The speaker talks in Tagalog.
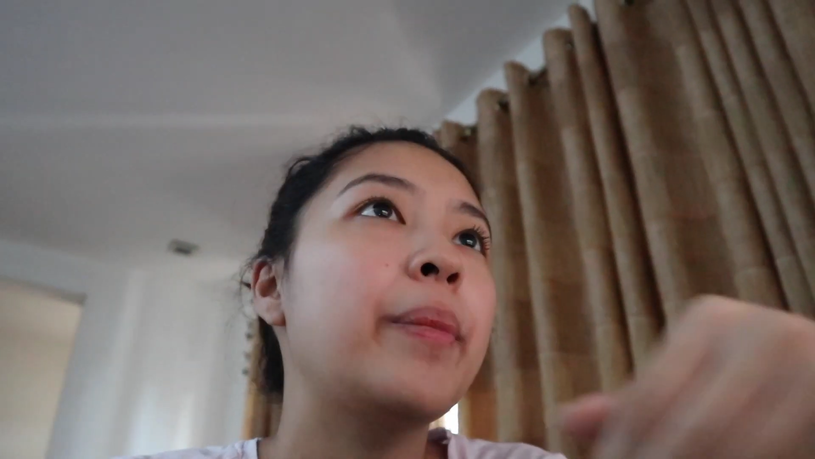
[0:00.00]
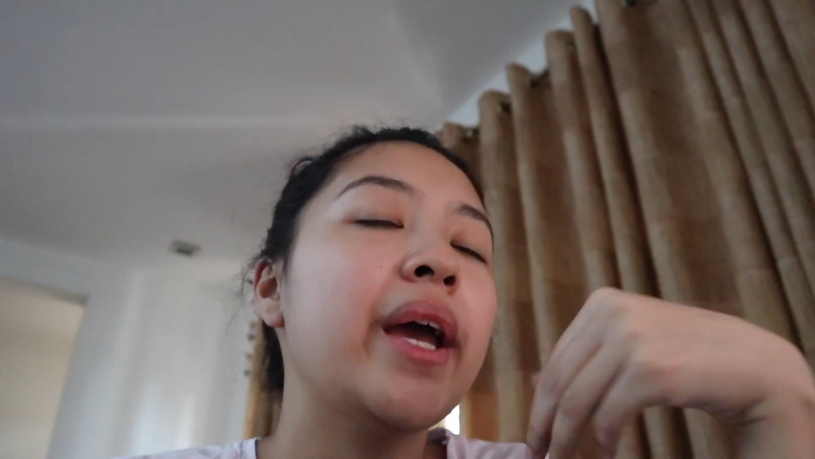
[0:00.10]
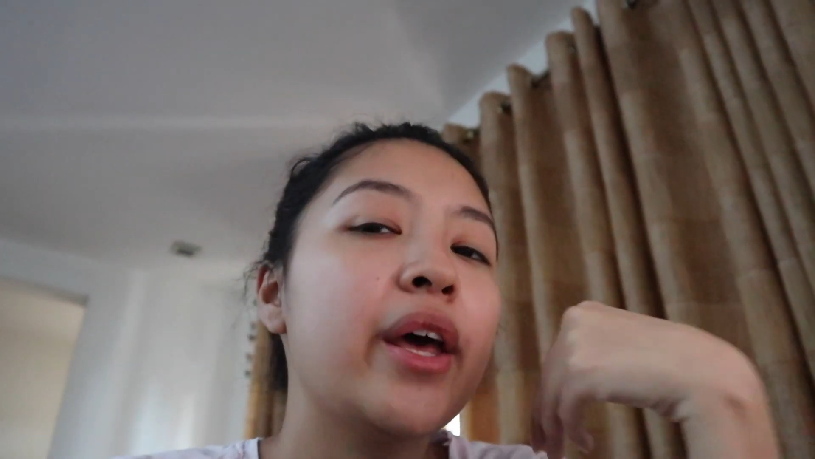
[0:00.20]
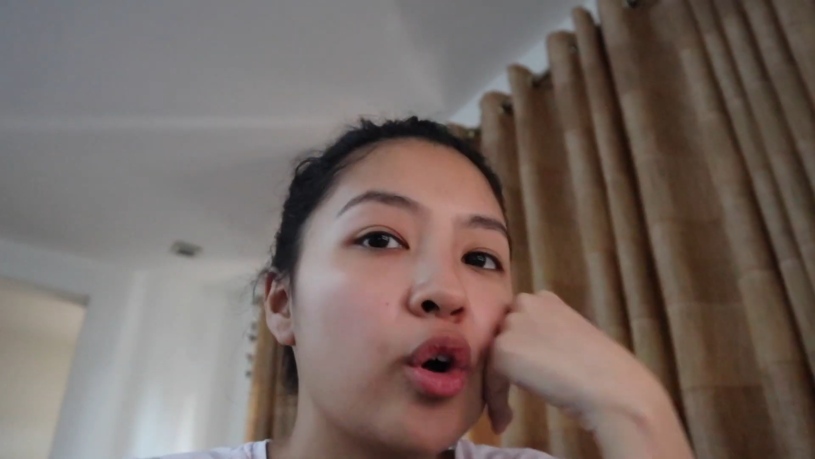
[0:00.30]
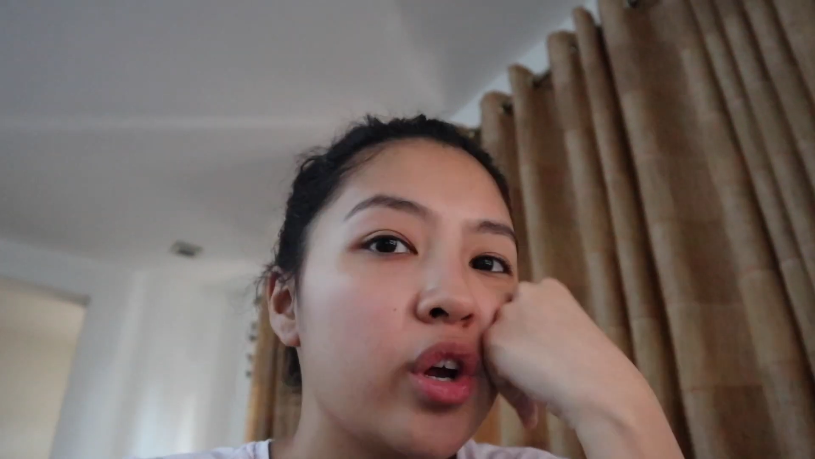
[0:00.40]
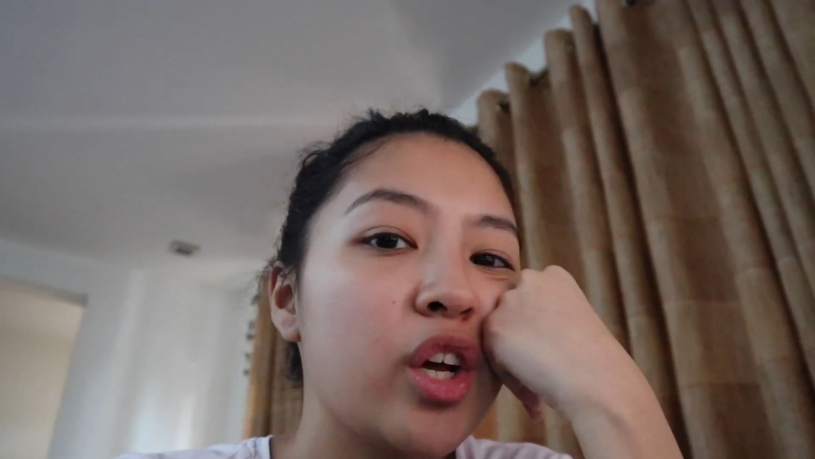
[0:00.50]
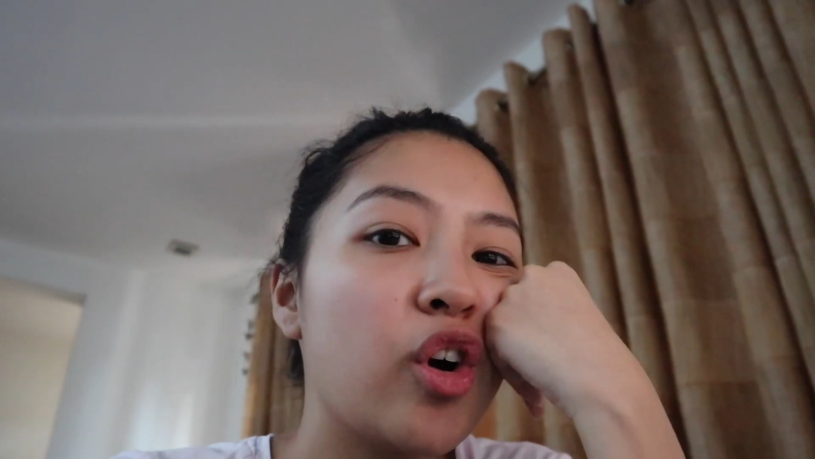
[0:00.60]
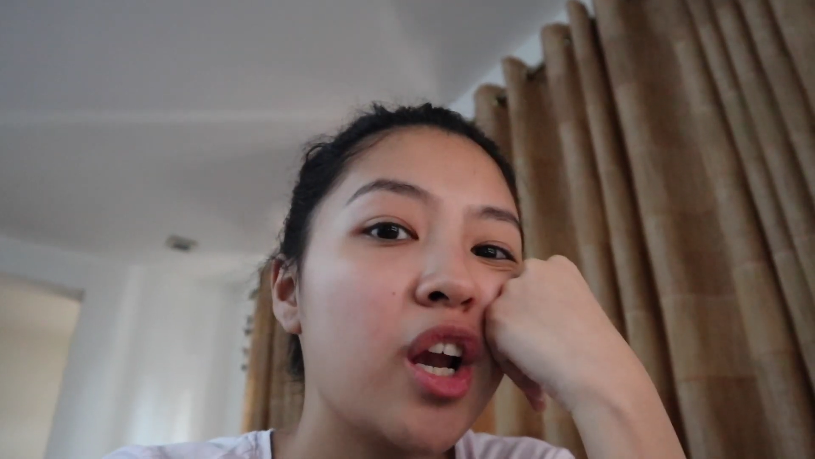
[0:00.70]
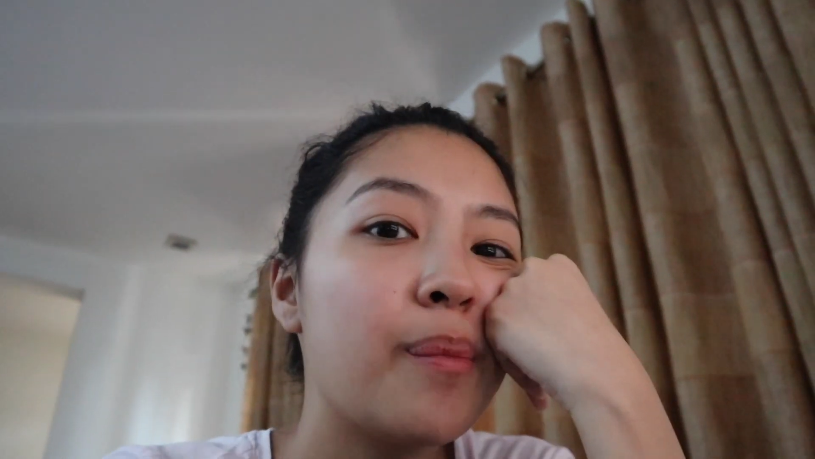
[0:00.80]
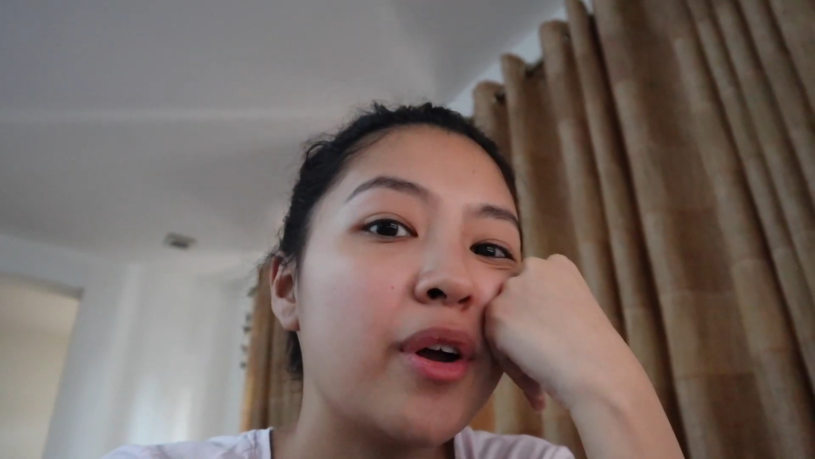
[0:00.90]
Pero, hindi
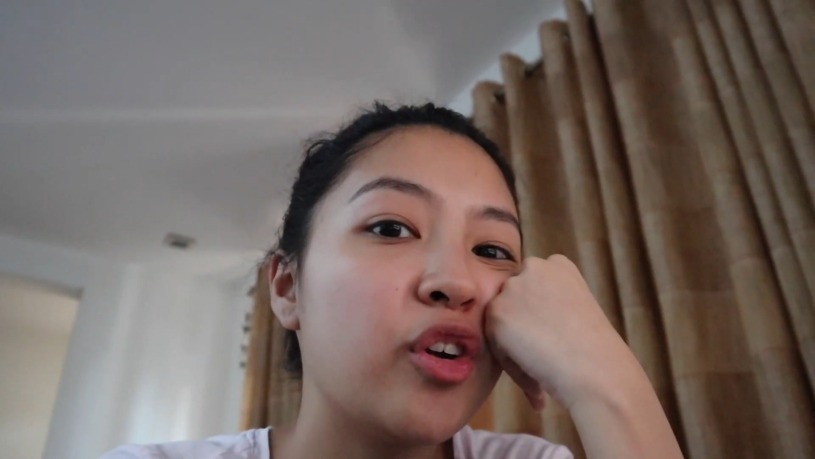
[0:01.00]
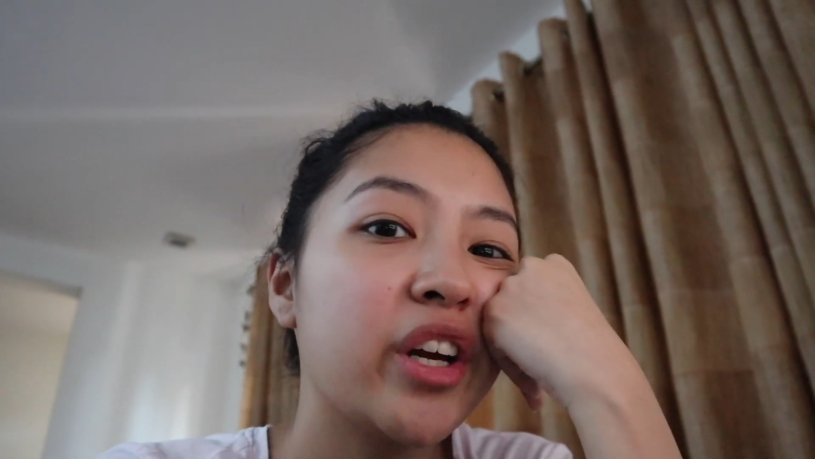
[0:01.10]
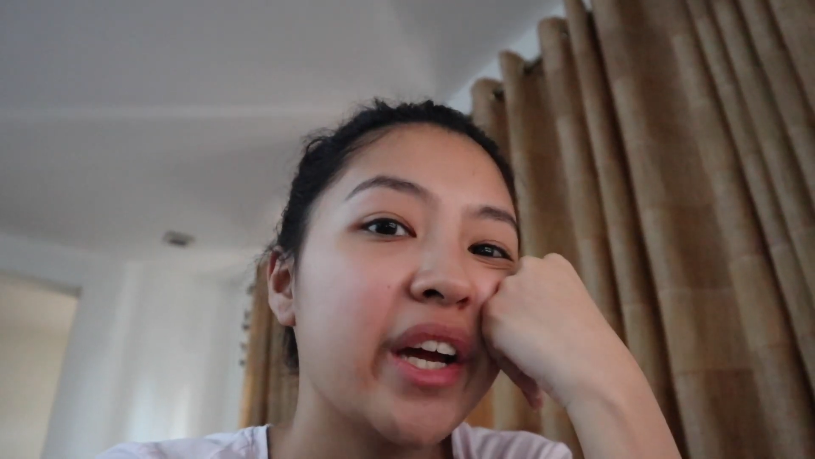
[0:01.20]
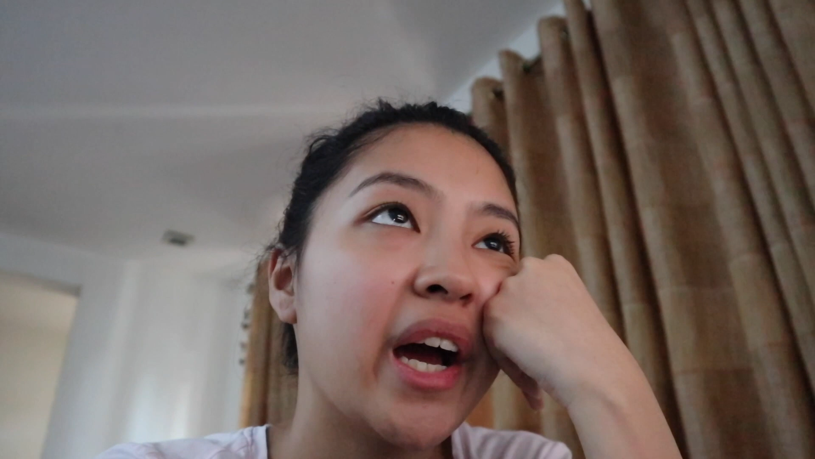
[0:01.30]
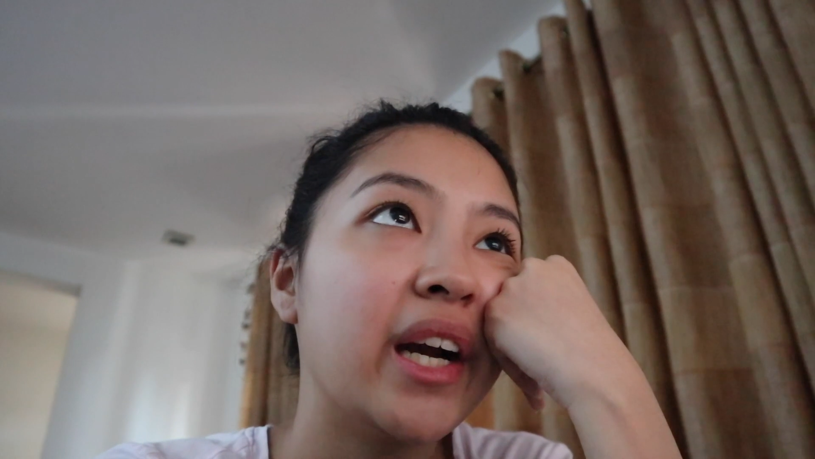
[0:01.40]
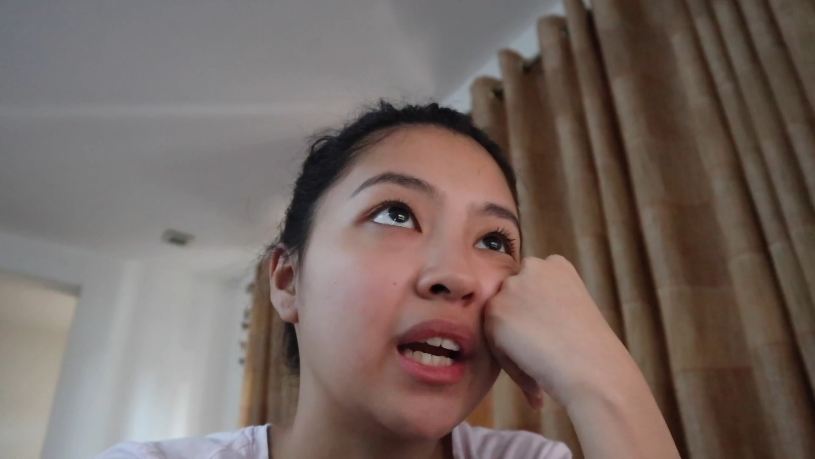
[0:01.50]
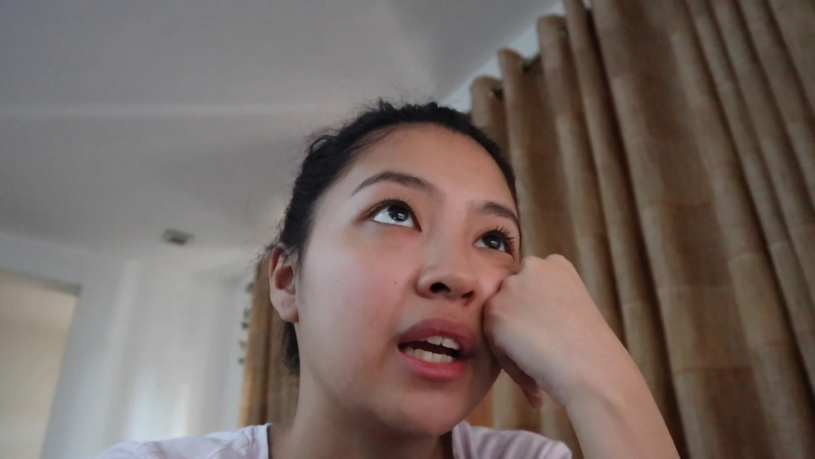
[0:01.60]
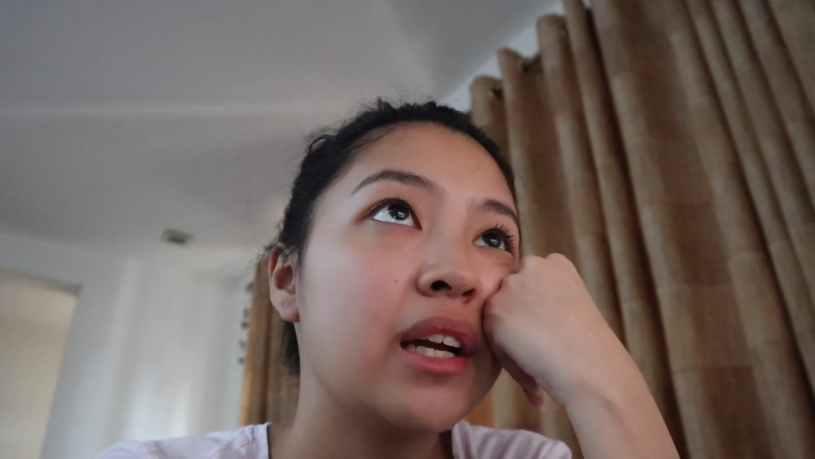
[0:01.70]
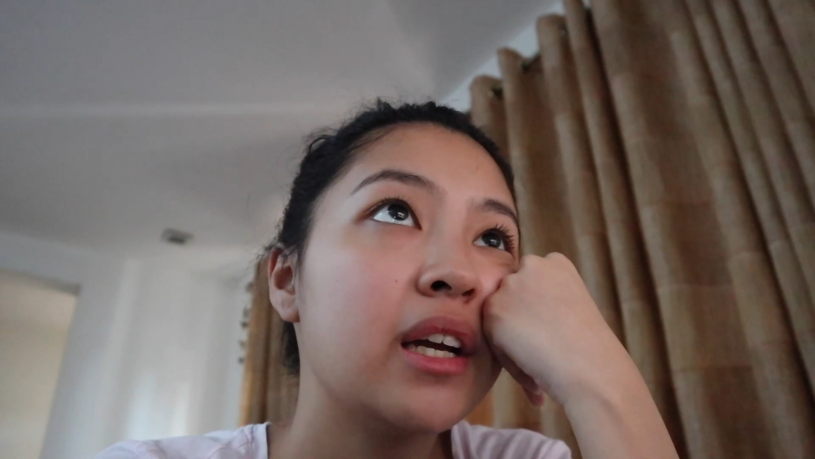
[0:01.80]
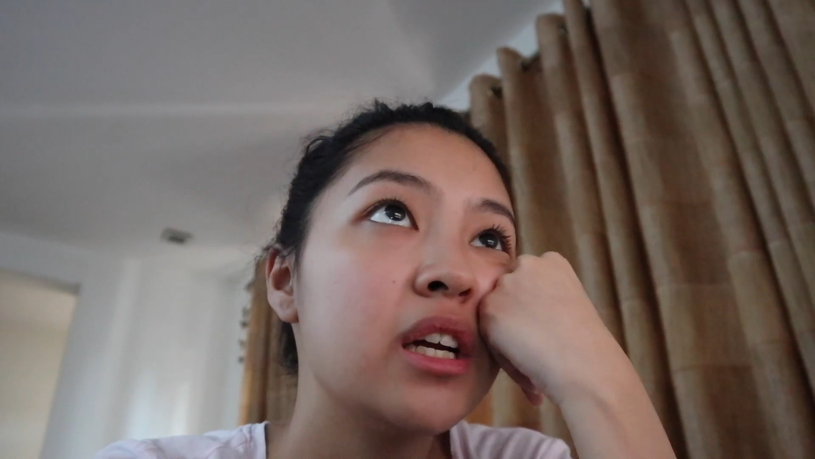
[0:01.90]
ko alam ano
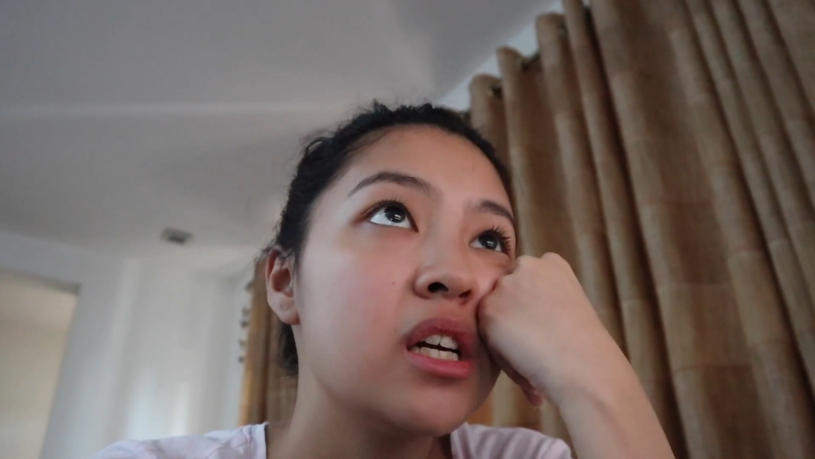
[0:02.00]
nangyari.